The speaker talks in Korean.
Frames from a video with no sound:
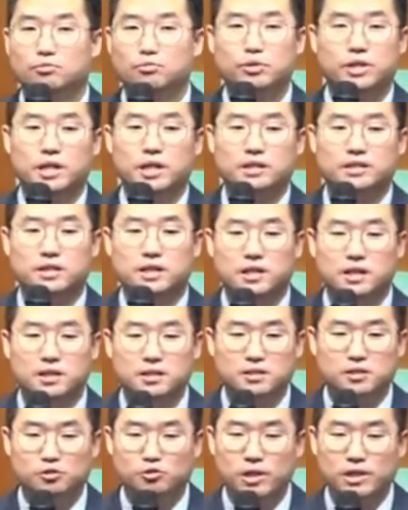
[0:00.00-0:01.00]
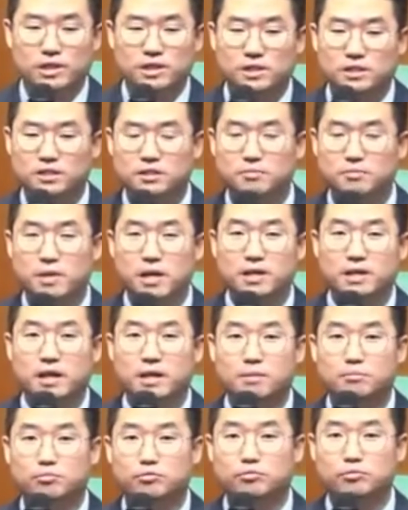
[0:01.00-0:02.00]
우리의 세례는 죄 씻음에
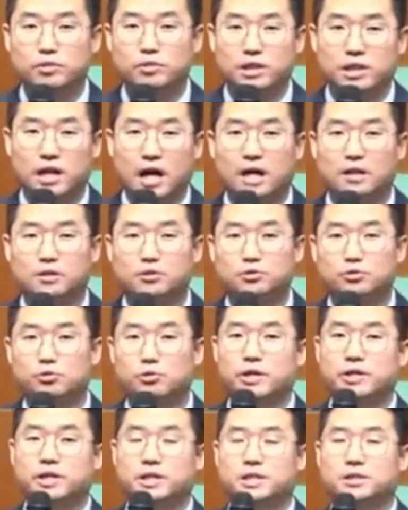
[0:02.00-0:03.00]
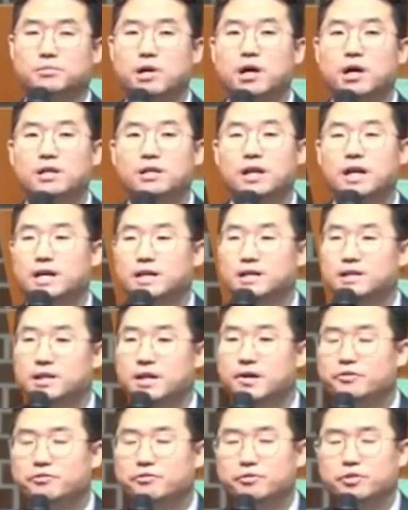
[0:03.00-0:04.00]
대한 부분이 강조되어 있지만
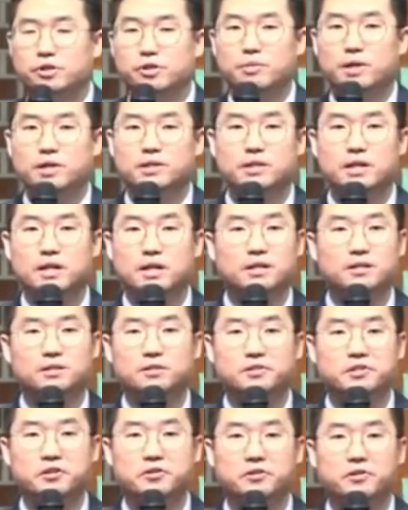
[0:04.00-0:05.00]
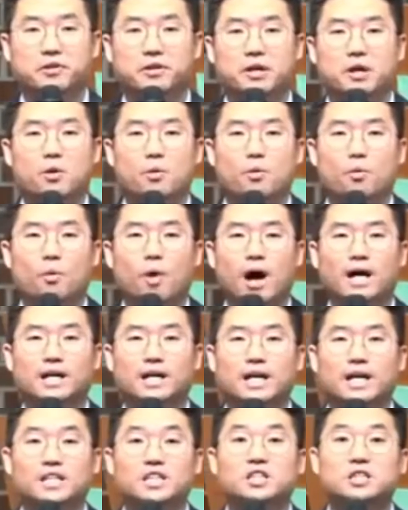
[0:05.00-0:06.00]
예수님의 세례는요.
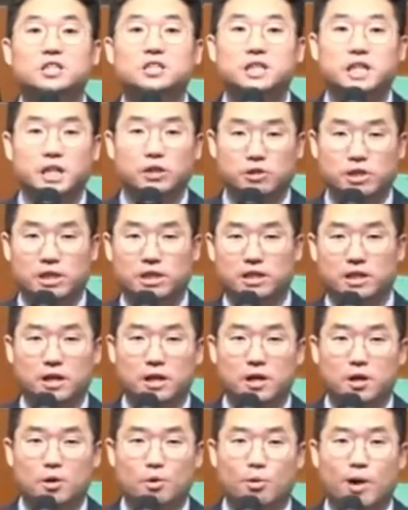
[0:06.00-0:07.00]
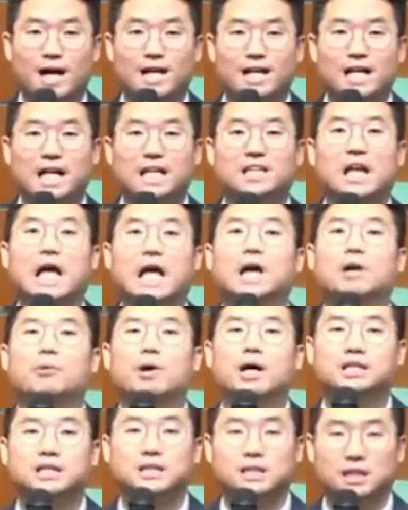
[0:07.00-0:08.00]
왕의 즉위식, 왕의
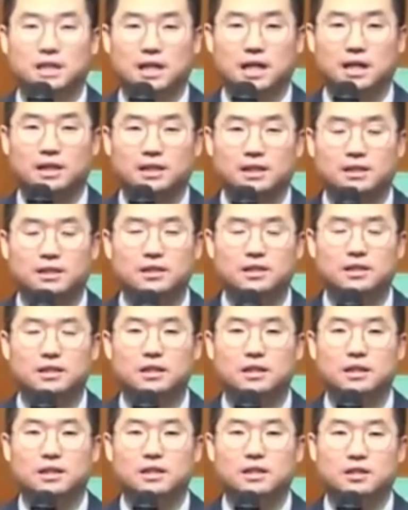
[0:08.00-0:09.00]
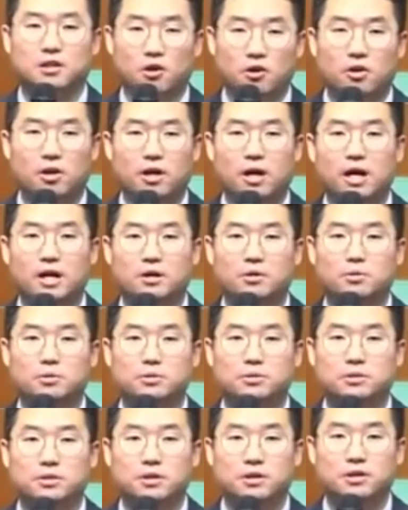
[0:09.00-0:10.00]
대관식 같은
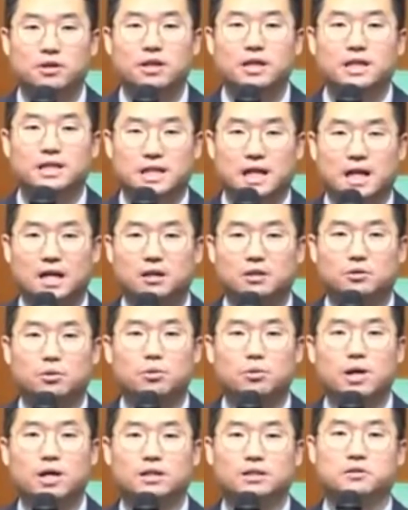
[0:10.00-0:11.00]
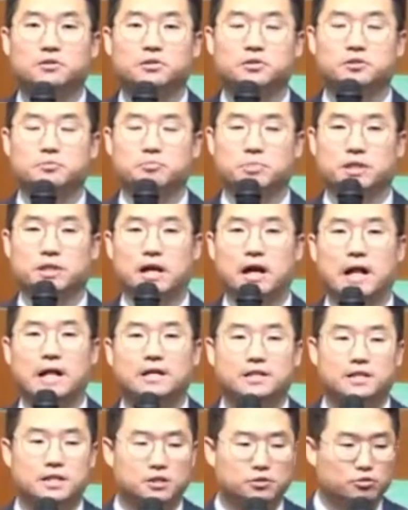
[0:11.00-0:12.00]
역할로서 작동하는
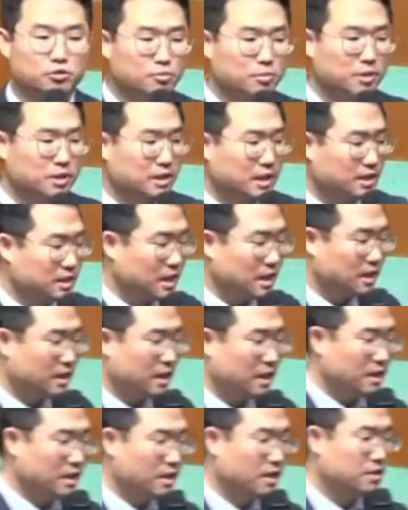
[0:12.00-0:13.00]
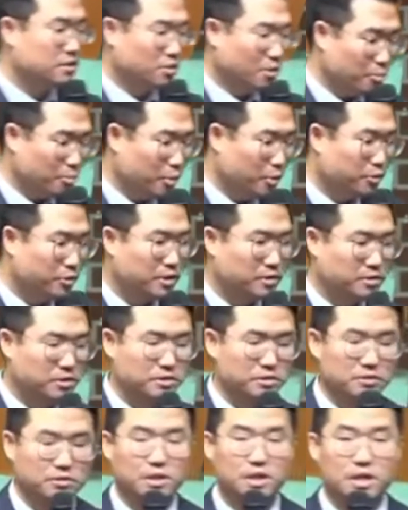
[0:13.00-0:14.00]
것입니다. 예수님이 세상에
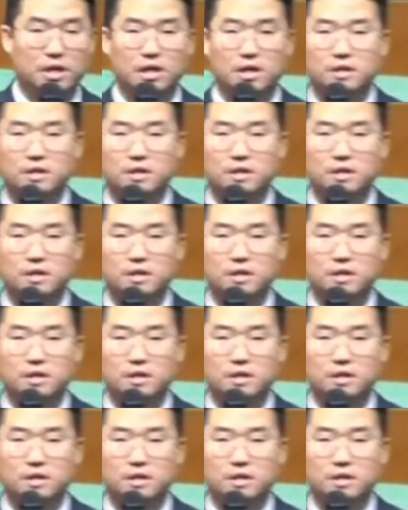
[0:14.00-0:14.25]
선포되어진